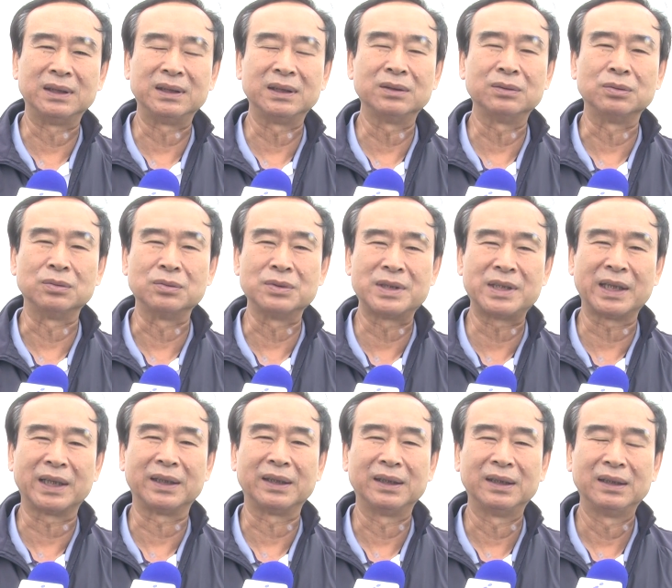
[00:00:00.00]
已经浮
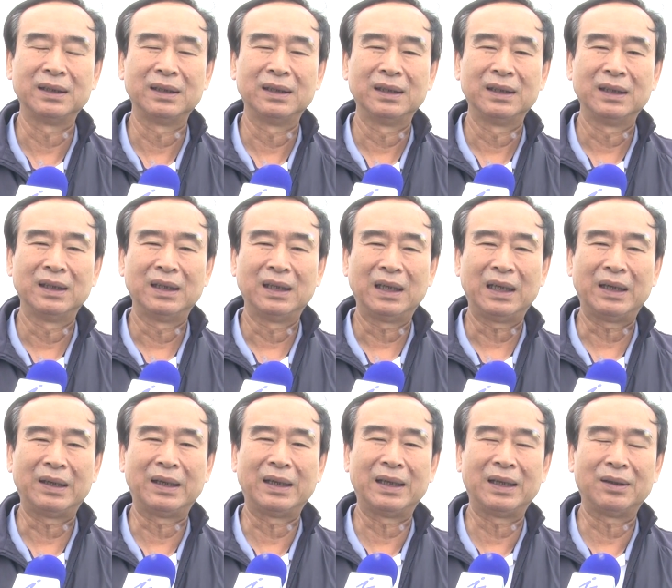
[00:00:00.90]
现。
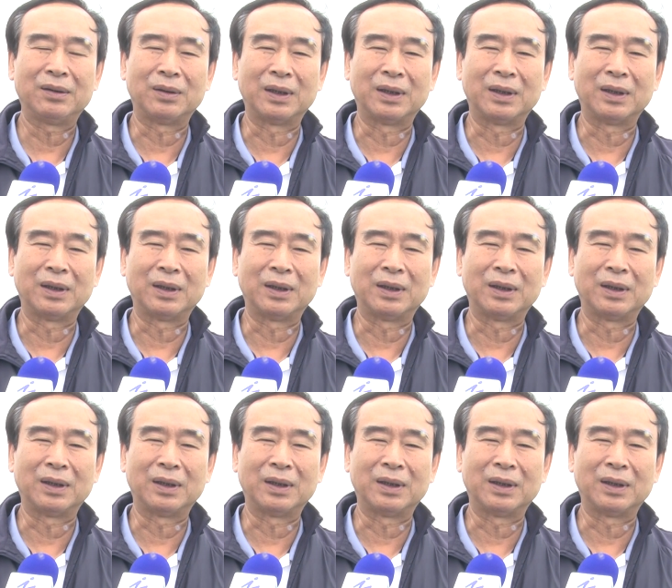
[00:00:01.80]
啊，